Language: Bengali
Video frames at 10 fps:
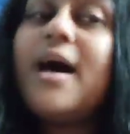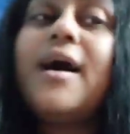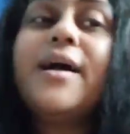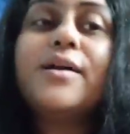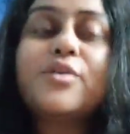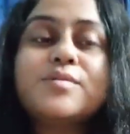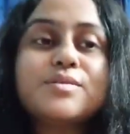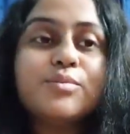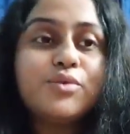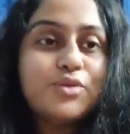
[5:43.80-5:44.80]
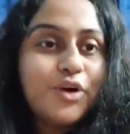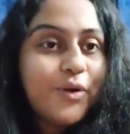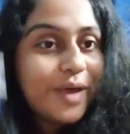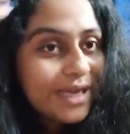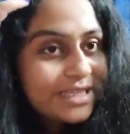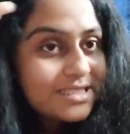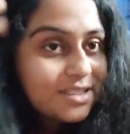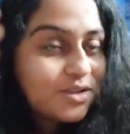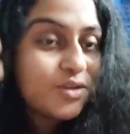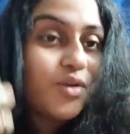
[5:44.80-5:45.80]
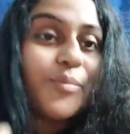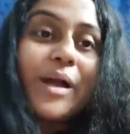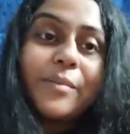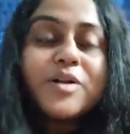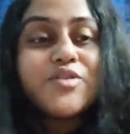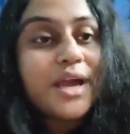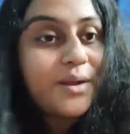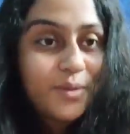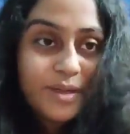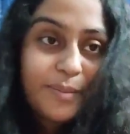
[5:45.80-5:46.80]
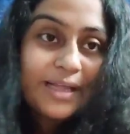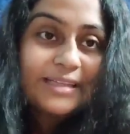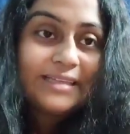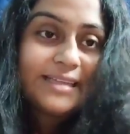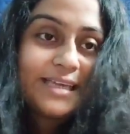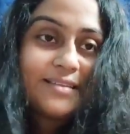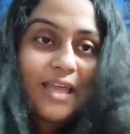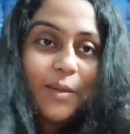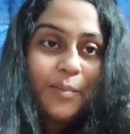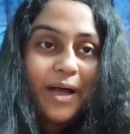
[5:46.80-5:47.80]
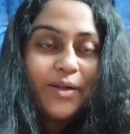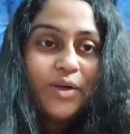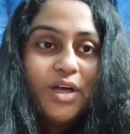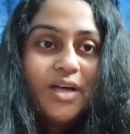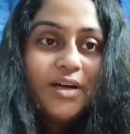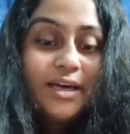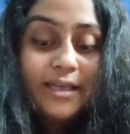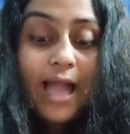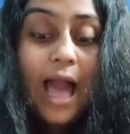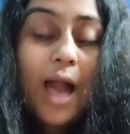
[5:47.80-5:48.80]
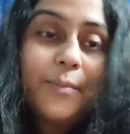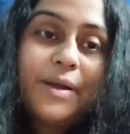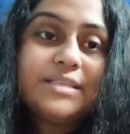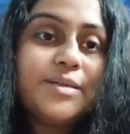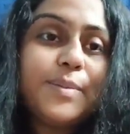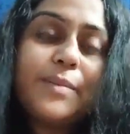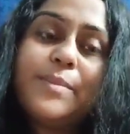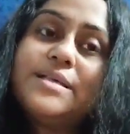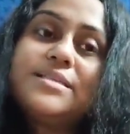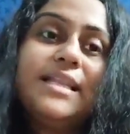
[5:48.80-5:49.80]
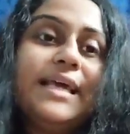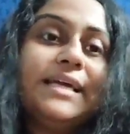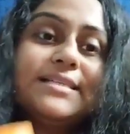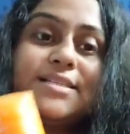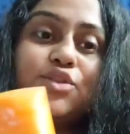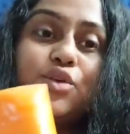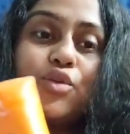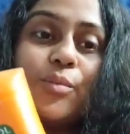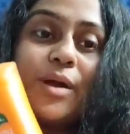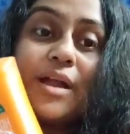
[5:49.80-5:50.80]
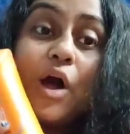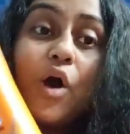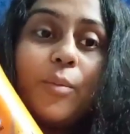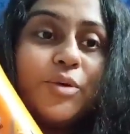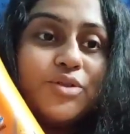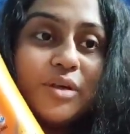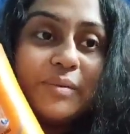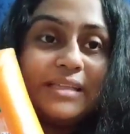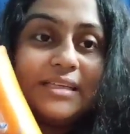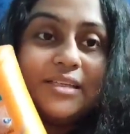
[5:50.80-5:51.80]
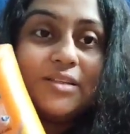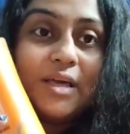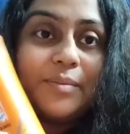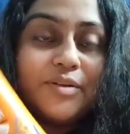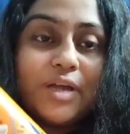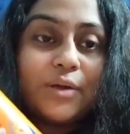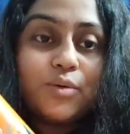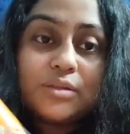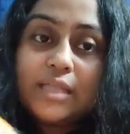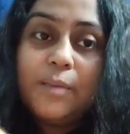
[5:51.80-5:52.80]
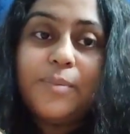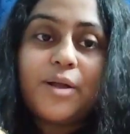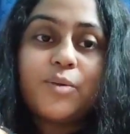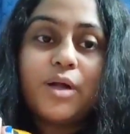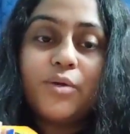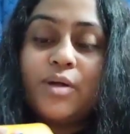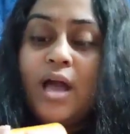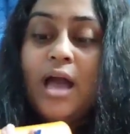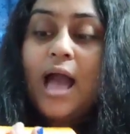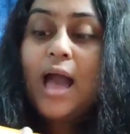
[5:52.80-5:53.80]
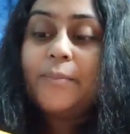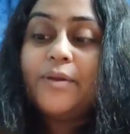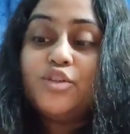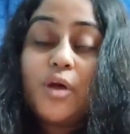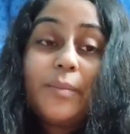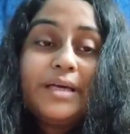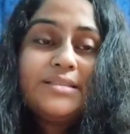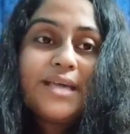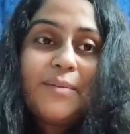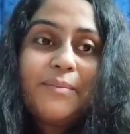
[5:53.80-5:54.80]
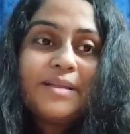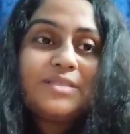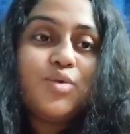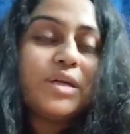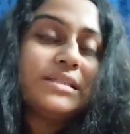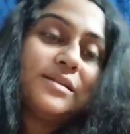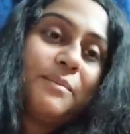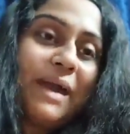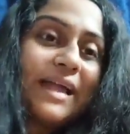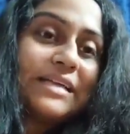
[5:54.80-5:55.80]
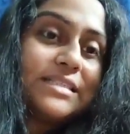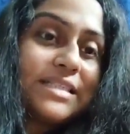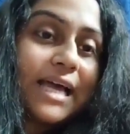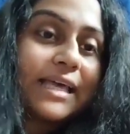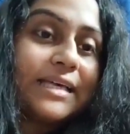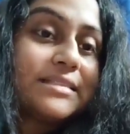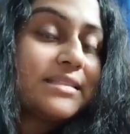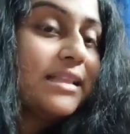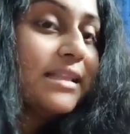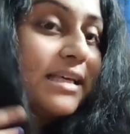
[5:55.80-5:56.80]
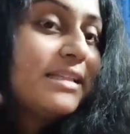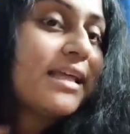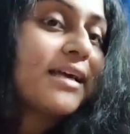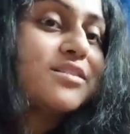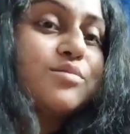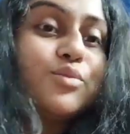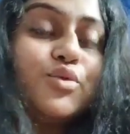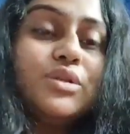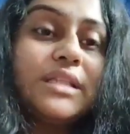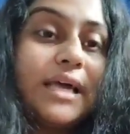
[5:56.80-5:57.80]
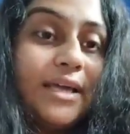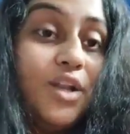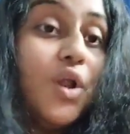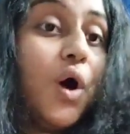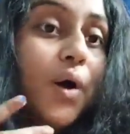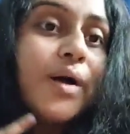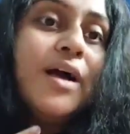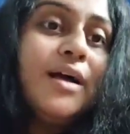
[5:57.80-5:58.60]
আর খুব স্মুথও হয়ে গেছে তো তোমরা একবার ট্রাই করে বাড়িতে দেখতেই পারো এটা আমার চিপ অ্যান্ড বেস্ট লেগেছে তো তোমরা এটা অবশ্যই বাড়িতে কিন্তু একবার ট্রাই করতেই পারো কারণ আমরা সবাই চাই চুলটা যাতে ম্যানেজ থাকে সিল্কি থাকে স্মুথ থাকে লং